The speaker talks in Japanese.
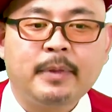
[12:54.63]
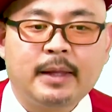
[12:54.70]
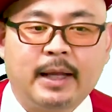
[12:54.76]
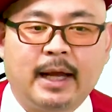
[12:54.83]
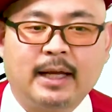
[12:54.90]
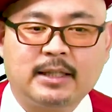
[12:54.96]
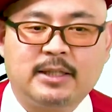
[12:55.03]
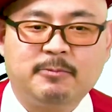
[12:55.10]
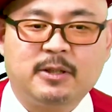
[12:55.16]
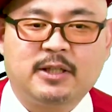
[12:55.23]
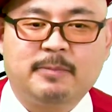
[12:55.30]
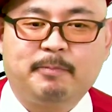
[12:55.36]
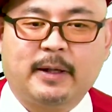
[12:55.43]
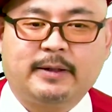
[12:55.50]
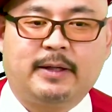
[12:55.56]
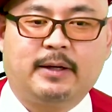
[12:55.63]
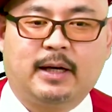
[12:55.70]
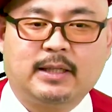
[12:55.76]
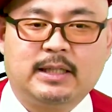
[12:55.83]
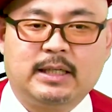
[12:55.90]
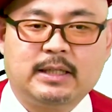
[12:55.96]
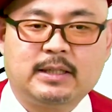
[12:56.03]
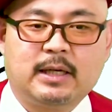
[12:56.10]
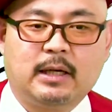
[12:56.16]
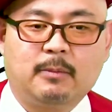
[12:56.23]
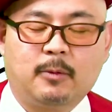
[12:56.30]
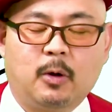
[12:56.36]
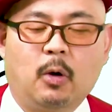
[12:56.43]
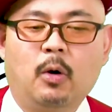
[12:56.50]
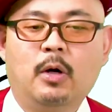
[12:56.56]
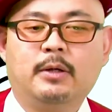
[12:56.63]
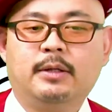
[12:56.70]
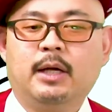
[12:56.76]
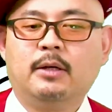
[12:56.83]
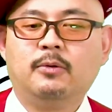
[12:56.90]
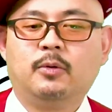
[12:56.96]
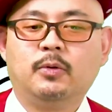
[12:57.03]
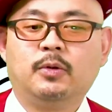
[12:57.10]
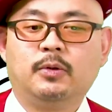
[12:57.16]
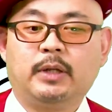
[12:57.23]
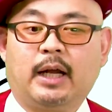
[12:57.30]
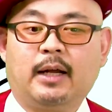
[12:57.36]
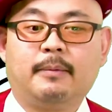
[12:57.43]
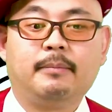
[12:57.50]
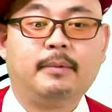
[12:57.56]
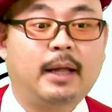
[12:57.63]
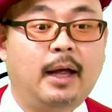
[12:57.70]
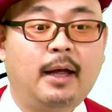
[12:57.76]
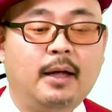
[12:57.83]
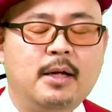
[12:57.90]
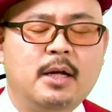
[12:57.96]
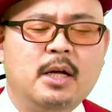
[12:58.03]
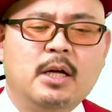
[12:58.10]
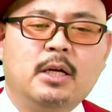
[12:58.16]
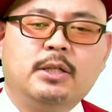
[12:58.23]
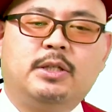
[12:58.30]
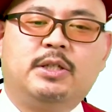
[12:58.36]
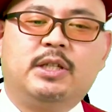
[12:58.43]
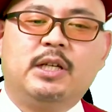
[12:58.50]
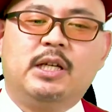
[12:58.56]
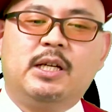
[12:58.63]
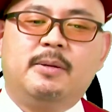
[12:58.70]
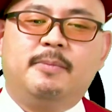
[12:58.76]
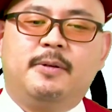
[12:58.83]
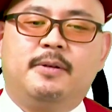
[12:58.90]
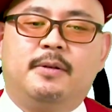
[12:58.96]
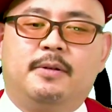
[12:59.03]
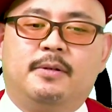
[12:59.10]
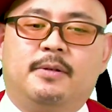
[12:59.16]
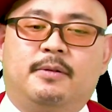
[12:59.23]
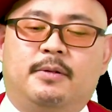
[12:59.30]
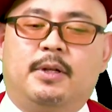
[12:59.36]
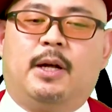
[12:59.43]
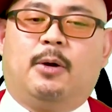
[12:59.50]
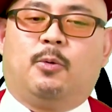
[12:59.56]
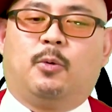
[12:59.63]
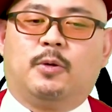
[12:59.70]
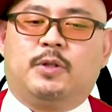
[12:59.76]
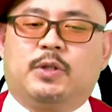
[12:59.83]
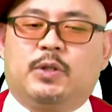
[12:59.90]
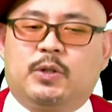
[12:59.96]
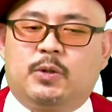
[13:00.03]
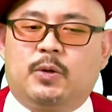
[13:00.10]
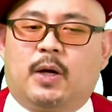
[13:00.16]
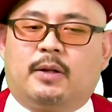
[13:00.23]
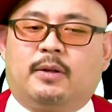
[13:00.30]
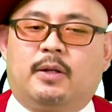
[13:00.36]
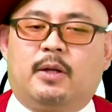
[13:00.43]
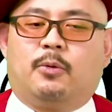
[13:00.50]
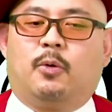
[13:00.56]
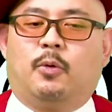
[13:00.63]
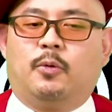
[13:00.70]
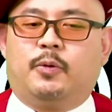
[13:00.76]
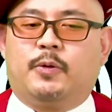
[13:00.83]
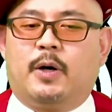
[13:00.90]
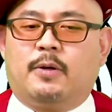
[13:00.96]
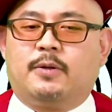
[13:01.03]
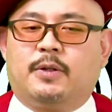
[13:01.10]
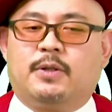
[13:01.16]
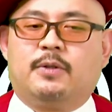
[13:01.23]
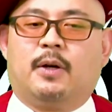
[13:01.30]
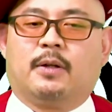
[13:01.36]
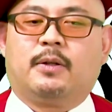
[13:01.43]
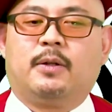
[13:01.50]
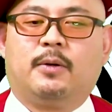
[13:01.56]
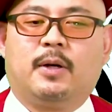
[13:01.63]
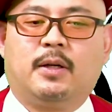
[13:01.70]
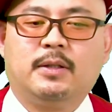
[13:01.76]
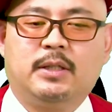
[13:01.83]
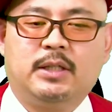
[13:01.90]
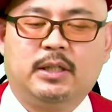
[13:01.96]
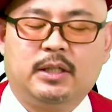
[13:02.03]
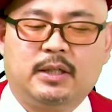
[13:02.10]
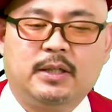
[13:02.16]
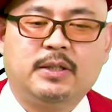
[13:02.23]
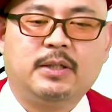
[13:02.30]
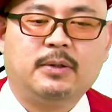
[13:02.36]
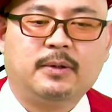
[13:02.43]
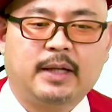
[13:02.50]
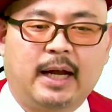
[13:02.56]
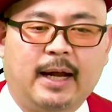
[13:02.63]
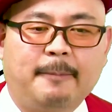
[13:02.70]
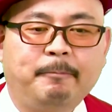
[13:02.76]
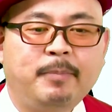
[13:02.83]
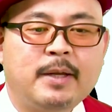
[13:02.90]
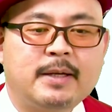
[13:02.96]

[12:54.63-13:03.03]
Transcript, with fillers: ね、ずいぶん突っ張ってる感じですけども、なるほどね。ね、ずいぶんね、こう座ってる、こう深く座ってる感じですよね。